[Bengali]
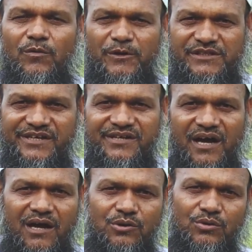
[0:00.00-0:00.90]
অফাদাই
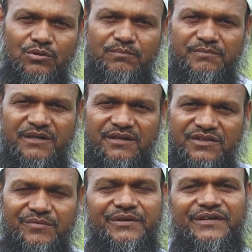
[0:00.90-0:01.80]
নাহু
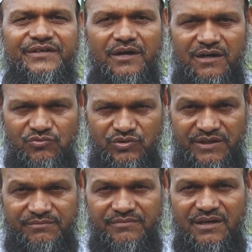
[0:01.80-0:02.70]
হেন
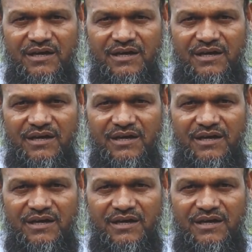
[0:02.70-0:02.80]
আজিম